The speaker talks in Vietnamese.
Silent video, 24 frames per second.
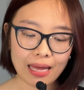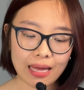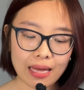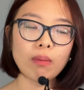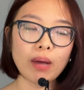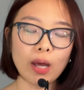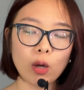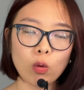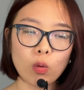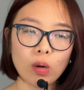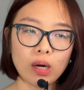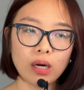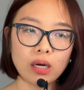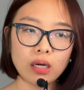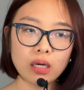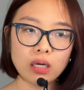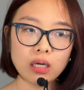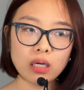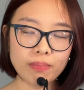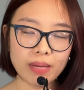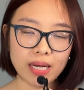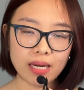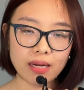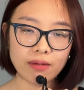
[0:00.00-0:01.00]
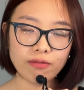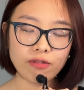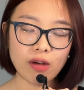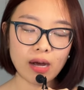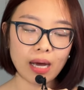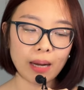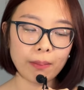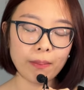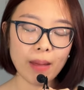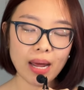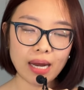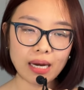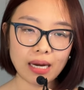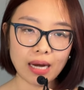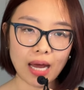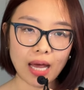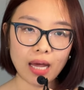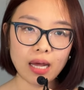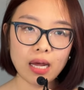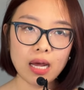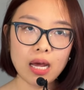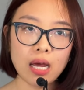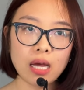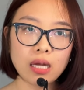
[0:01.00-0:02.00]
Ở trong cái cuốn Option B, phương án B
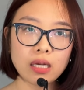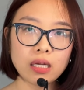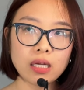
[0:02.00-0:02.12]
này